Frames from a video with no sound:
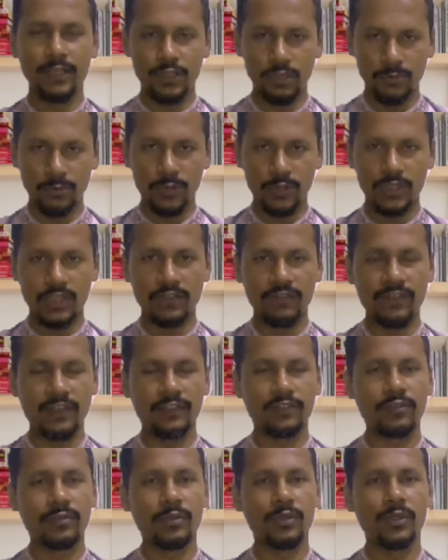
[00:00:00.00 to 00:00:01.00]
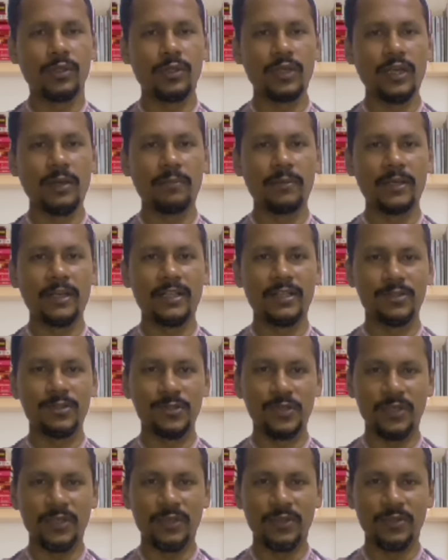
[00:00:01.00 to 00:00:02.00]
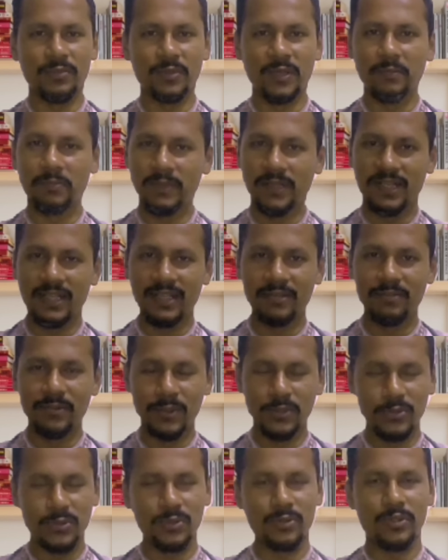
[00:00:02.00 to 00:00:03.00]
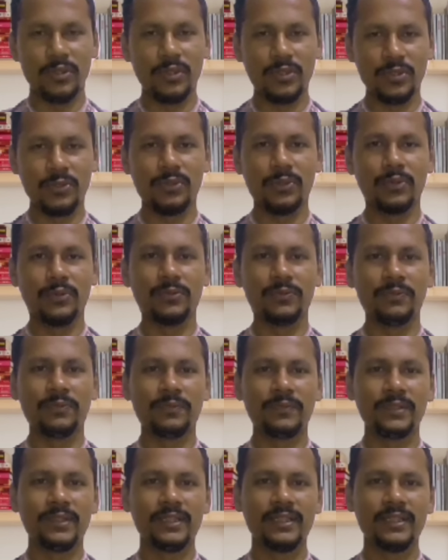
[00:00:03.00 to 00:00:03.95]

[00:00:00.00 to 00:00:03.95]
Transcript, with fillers: এই সমস্যাটা ফেস করতে হয় আমরা আলোচনা করব আপনারা মনোযোগ দিয়ে শুনুন